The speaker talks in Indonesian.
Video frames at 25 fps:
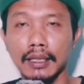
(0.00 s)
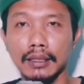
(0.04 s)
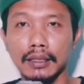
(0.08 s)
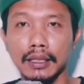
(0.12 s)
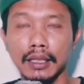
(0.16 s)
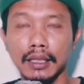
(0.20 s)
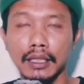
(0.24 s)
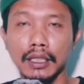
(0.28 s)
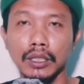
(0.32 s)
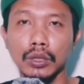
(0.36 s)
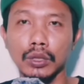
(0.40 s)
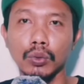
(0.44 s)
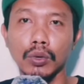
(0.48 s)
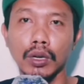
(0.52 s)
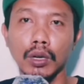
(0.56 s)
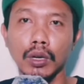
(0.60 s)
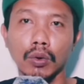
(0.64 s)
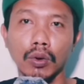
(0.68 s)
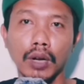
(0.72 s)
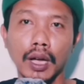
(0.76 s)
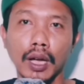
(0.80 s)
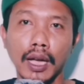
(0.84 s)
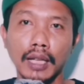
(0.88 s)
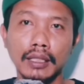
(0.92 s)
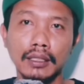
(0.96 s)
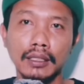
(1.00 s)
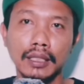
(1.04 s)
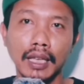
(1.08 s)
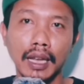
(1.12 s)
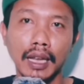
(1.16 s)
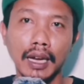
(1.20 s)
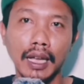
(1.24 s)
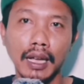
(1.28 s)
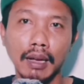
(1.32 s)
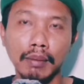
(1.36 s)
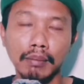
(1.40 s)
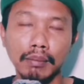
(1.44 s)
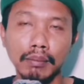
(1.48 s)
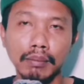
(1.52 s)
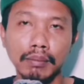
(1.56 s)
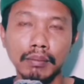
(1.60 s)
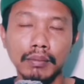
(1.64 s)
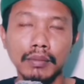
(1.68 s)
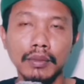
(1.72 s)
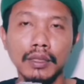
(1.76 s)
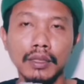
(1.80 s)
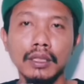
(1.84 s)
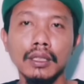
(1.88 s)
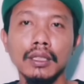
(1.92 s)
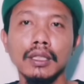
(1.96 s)
jadi dua rakaat salam
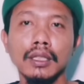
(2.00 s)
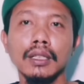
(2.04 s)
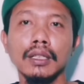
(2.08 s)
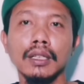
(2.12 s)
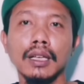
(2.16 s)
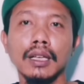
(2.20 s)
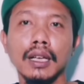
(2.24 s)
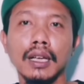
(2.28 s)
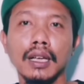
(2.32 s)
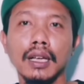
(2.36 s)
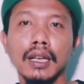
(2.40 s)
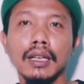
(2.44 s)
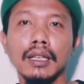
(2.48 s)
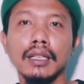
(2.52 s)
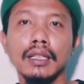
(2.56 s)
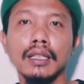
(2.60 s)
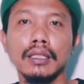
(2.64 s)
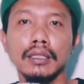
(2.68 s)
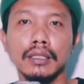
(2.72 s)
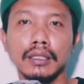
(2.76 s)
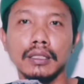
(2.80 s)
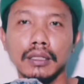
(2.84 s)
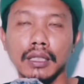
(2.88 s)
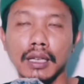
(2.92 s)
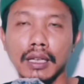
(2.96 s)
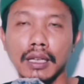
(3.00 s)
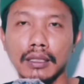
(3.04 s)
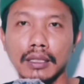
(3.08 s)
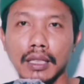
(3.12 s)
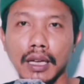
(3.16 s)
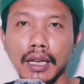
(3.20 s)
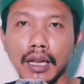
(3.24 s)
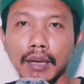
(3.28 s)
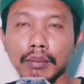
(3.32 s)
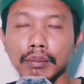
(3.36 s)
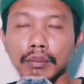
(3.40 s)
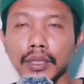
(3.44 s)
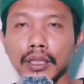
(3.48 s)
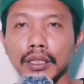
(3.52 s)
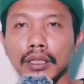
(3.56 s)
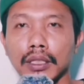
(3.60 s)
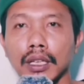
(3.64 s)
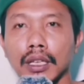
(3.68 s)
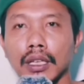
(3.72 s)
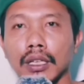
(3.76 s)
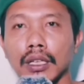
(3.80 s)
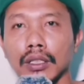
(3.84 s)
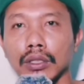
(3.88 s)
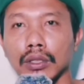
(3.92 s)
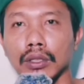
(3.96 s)
nah setelah salam
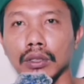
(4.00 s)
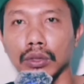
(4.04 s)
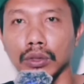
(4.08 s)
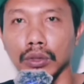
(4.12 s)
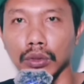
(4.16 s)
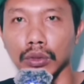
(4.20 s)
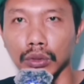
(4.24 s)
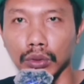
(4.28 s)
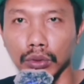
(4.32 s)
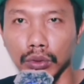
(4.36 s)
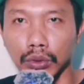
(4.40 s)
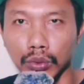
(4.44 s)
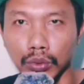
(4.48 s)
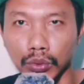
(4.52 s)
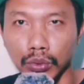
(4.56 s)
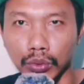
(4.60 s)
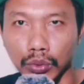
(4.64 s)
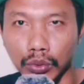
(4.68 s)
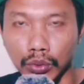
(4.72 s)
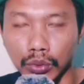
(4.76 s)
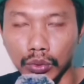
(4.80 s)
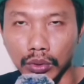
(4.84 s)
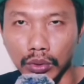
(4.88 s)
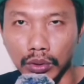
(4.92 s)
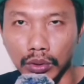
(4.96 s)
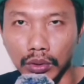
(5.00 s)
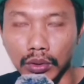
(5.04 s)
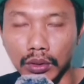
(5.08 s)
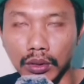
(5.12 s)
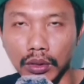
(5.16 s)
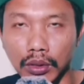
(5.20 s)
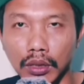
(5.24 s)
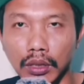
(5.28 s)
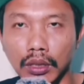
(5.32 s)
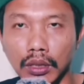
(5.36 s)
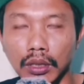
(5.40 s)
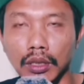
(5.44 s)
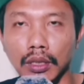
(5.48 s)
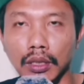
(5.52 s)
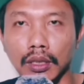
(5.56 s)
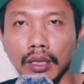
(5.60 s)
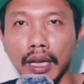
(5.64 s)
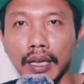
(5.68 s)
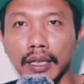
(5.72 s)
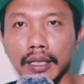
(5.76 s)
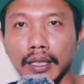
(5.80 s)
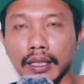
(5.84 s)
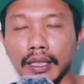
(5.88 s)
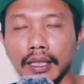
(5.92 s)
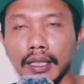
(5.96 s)
kita sujud.
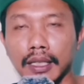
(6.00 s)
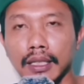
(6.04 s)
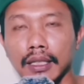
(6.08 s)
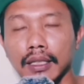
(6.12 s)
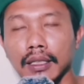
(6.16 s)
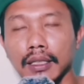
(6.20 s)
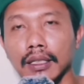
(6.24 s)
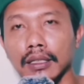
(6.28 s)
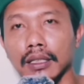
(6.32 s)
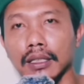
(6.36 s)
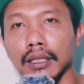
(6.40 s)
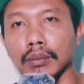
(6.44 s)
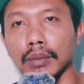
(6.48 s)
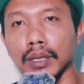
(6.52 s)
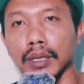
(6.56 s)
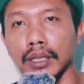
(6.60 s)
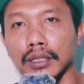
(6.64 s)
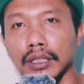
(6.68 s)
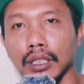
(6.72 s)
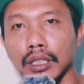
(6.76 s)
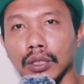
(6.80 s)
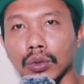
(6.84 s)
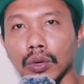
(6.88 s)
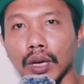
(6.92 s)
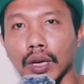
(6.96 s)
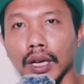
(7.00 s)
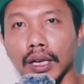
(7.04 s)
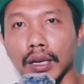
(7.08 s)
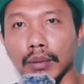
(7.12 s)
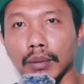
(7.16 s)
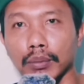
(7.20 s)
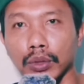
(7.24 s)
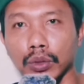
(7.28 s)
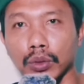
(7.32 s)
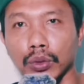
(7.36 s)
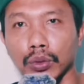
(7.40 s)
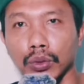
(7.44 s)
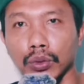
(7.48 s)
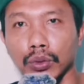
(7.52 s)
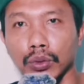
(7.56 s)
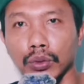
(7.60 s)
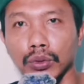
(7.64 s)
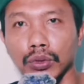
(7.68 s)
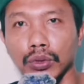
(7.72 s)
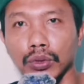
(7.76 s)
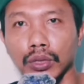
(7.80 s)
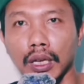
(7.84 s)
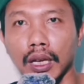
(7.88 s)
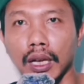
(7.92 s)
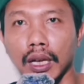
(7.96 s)
Lagi kita baca doa Nabi
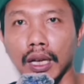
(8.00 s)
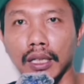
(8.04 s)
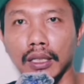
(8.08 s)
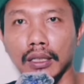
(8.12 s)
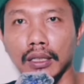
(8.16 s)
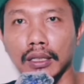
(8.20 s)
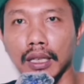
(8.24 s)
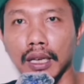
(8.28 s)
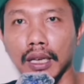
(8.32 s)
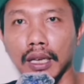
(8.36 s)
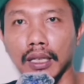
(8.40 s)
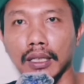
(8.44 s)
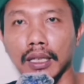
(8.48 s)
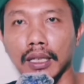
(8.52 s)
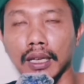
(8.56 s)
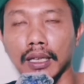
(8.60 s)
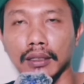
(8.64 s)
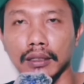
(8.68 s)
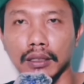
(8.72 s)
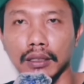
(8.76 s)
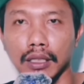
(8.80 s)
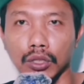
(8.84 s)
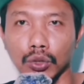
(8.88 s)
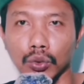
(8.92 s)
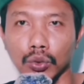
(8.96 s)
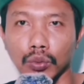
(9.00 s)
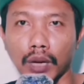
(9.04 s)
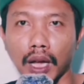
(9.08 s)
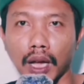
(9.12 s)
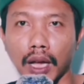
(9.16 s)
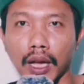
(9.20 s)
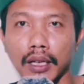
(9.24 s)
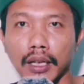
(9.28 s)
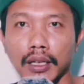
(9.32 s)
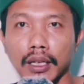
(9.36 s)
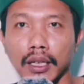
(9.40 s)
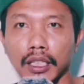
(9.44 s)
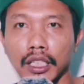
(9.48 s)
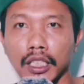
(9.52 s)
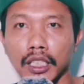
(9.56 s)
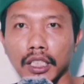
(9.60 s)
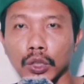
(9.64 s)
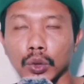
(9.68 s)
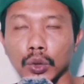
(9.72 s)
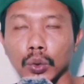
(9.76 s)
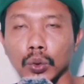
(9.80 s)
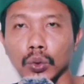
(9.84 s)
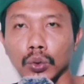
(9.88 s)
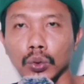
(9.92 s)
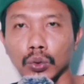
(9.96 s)
Yunus, la ilaha illa anta subhanaka
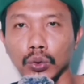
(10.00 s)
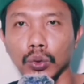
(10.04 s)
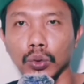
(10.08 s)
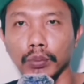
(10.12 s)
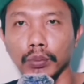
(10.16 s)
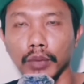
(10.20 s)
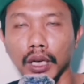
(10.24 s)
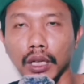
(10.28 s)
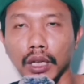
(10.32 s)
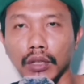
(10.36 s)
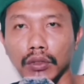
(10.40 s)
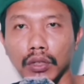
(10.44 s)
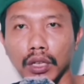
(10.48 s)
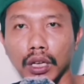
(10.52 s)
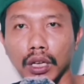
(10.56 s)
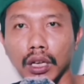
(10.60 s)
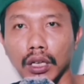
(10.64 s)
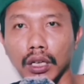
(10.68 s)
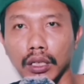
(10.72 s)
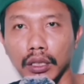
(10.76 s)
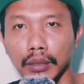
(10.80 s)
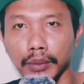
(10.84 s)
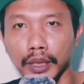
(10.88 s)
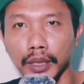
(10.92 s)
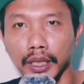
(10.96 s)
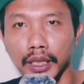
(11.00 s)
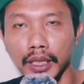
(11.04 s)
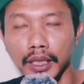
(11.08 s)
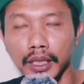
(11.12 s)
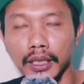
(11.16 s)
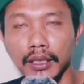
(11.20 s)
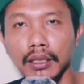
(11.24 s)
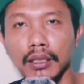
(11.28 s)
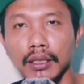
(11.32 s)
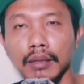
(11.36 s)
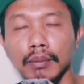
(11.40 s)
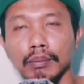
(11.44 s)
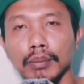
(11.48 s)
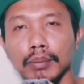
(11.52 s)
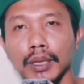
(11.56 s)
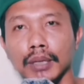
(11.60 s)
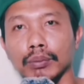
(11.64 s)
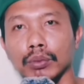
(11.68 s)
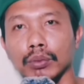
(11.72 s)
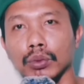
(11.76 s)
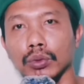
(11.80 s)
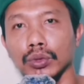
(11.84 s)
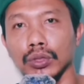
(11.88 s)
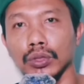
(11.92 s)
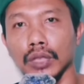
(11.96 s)
inni kuntu minadh dhalimin
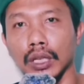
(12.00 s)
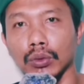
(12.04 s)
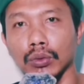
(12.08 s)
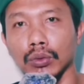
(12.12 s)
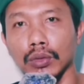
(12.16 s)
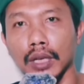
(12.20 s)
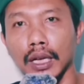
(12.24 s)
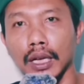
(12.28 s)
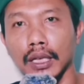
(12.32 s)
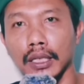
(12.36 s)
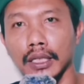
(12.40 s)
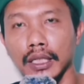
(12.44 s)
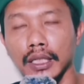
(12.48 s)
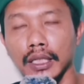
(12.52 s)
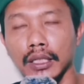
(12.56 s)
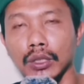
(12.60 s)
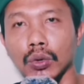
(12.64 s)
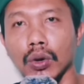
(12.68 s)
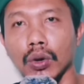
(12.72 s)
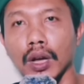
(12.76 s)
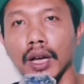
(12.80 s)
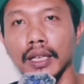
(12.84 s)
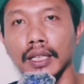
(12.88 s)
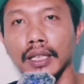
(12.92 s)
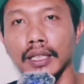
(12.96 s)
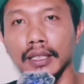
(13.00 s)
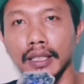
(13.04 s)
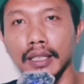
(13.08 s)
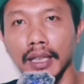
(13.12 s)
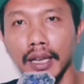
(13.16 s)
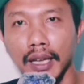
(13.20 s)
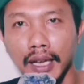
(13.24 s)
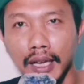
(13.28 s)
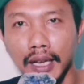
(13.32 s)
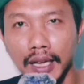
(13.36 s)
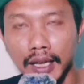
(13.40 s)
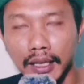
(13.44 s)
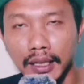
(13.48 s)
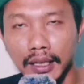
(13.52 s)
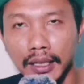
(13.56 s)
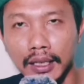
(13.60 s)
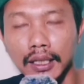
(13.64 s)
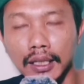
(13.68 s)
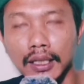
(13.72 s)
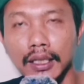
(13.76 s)
41 kali doa kita